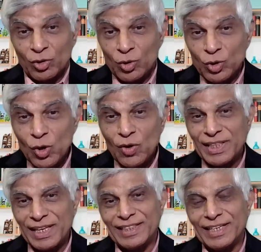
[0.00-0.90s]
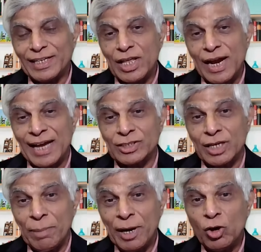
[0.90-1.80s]
రెండవది ఏంటంటే తను ఆ
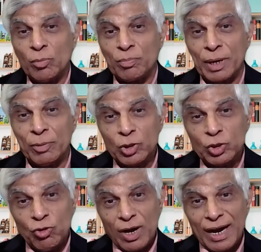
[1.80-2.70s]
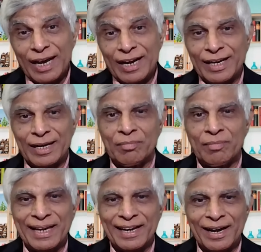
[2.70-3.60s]
సభలో ప్రభుత్వ
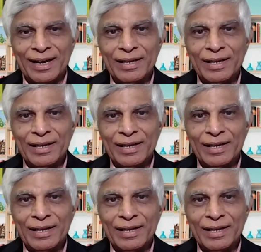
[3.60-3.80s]
కార్యక్రమమైన